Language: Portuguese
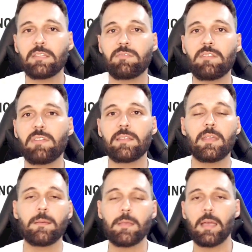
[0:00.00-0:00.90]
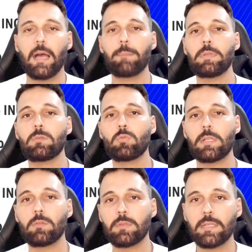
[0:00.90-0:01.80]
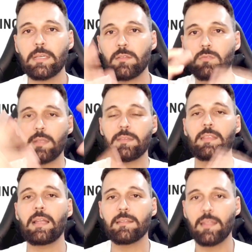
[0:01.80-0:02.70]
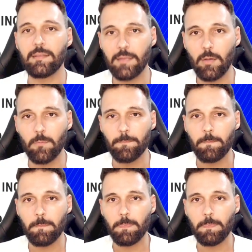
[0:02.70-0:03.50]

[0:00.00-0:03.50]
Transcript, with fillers: que vai fazer a pintura do trânsito, a sinalização.